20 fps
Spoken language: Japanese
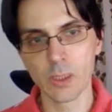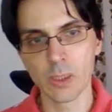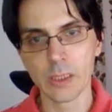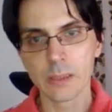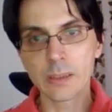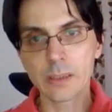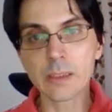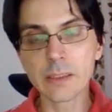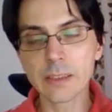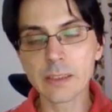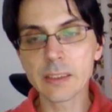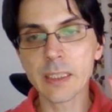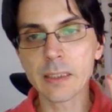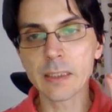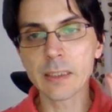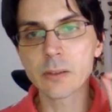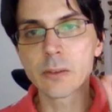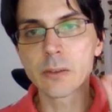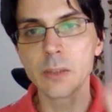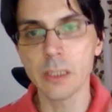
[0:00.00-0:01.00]
探
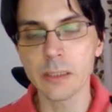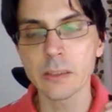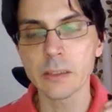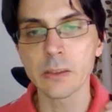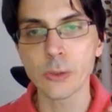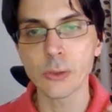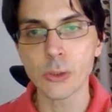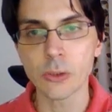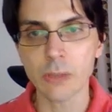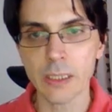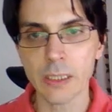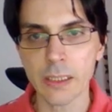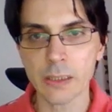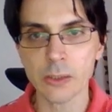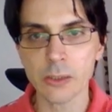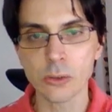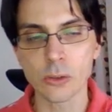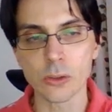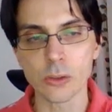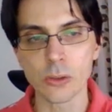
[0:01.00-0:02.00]
索空間というのは、
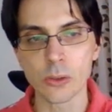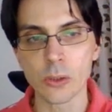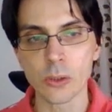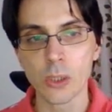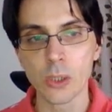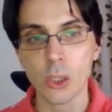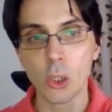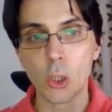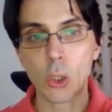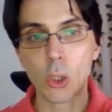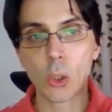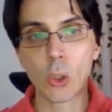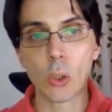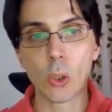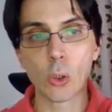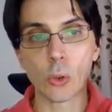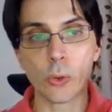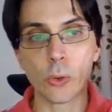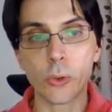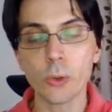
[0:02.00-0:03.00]
その、
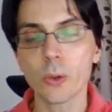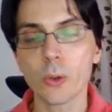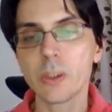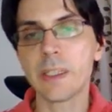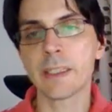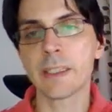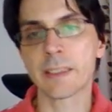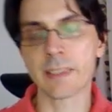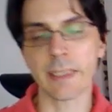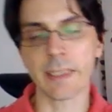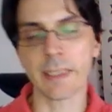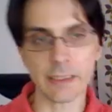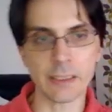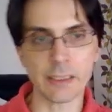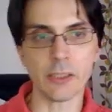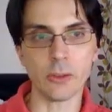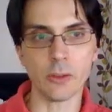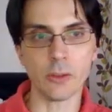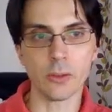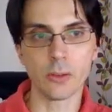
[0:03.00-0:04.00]
どこで探せ
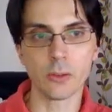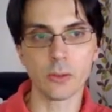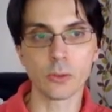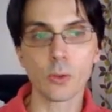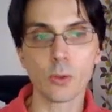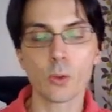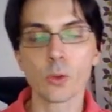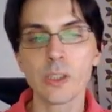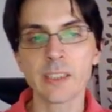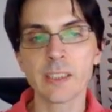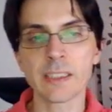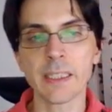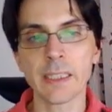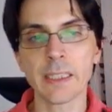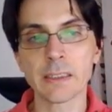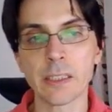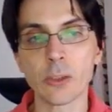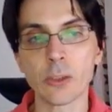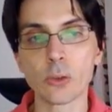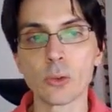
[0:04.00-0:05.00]
るどこで探
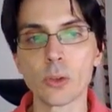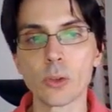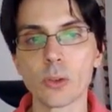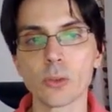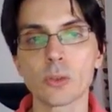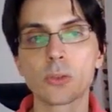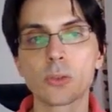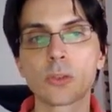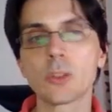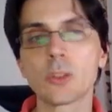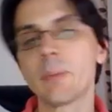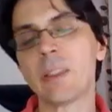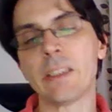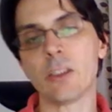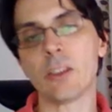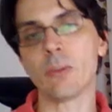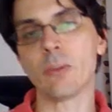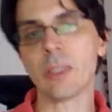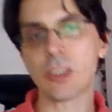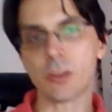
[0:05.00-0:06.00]
せるのすべて
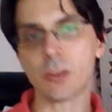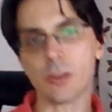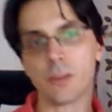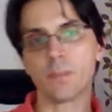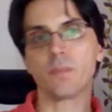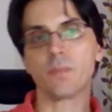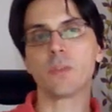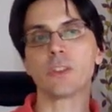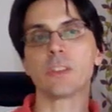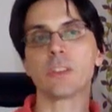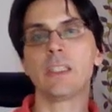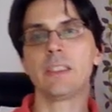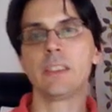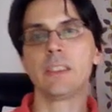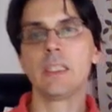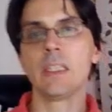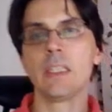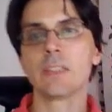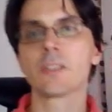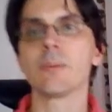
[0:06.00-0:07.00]
の場所ですね。
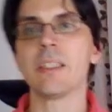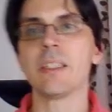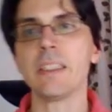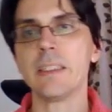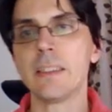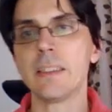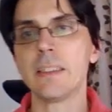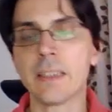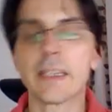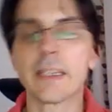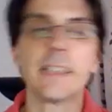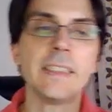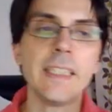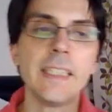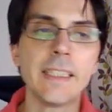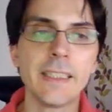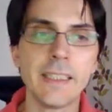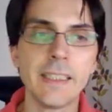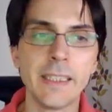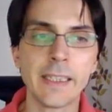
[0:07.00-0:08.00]
つまり、なんか
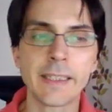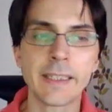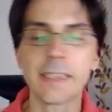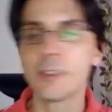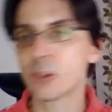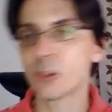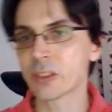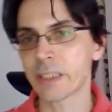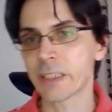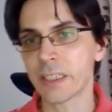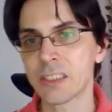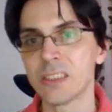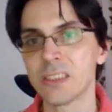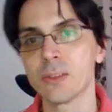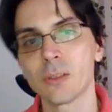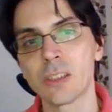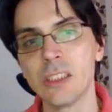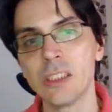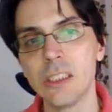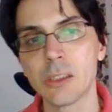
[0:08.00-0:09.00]
家で鍵を探している
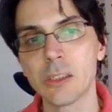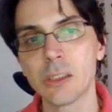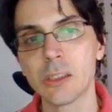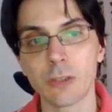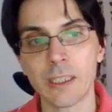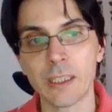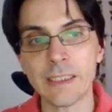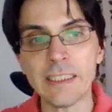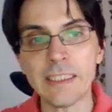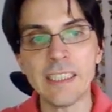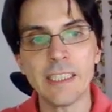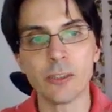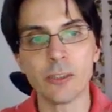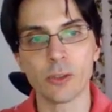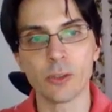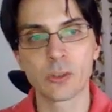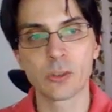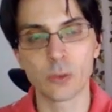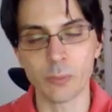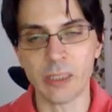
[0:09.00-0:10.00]
ときに、それは家の
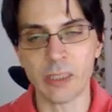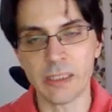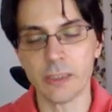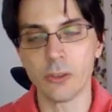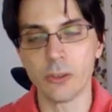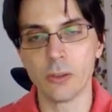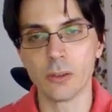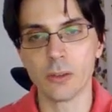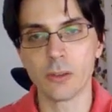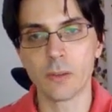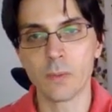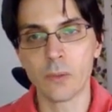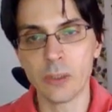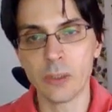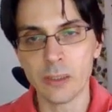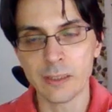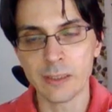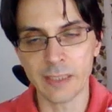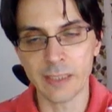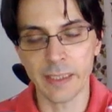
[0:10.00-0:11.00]
すべての
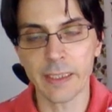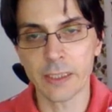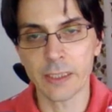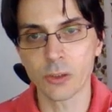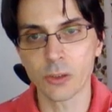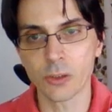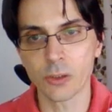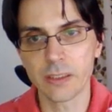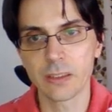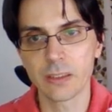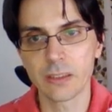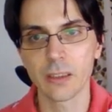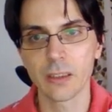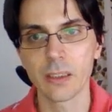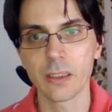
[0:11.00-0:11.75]
全箇所です。